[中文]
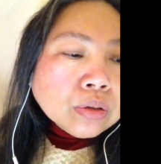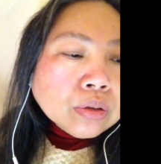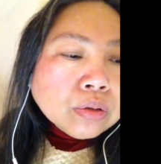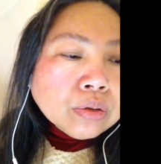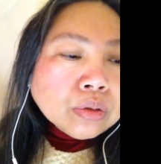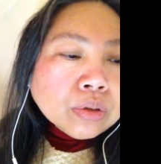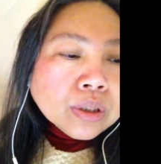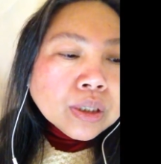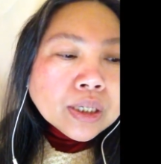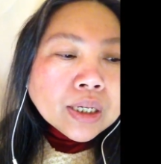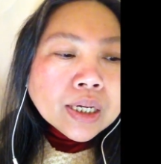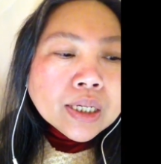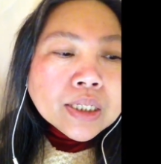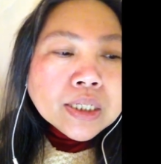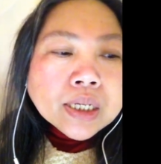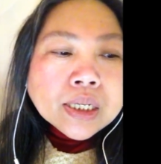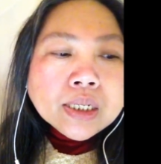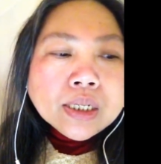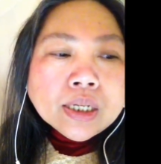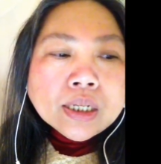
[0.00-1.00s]
昨天还
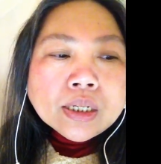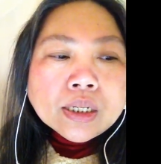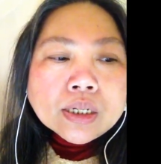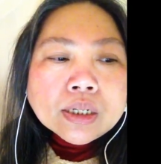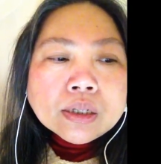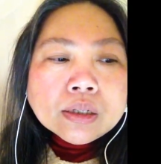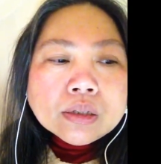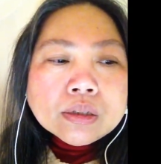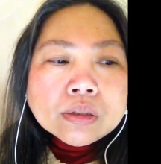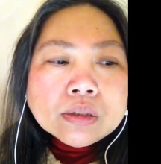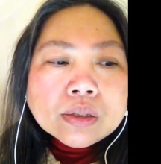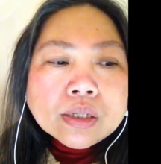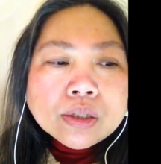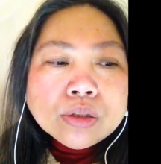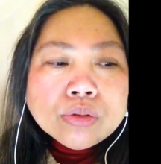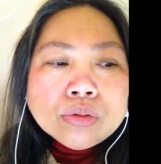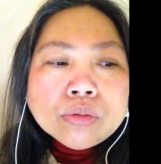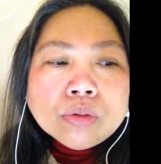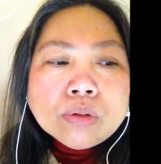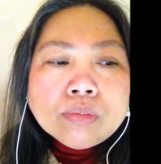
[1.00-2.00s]
前天呢，在
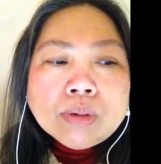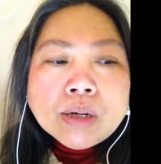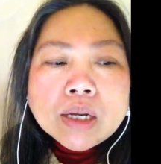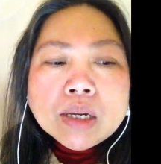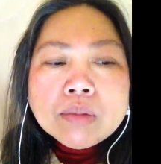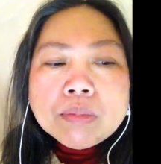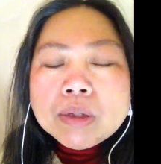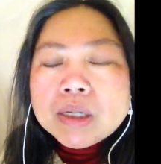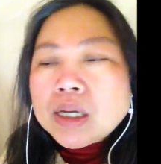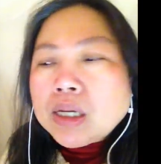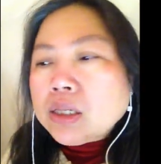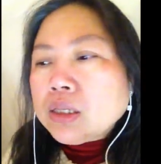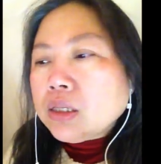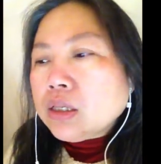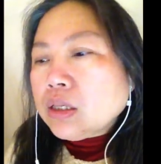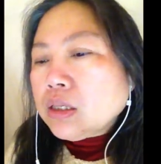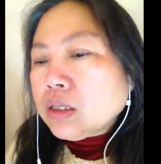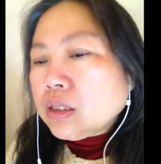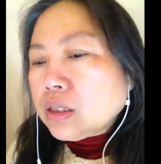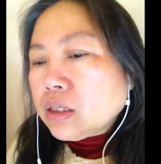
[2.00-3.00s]
中国吧，你们看
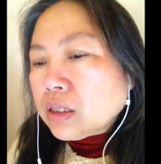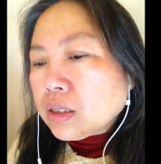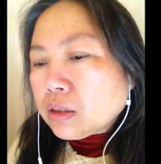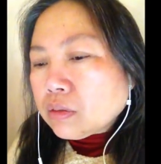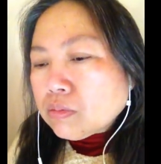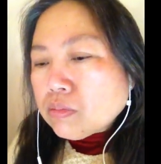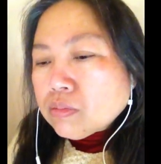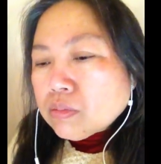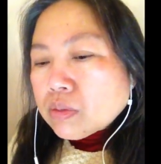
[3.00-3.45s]
见一个，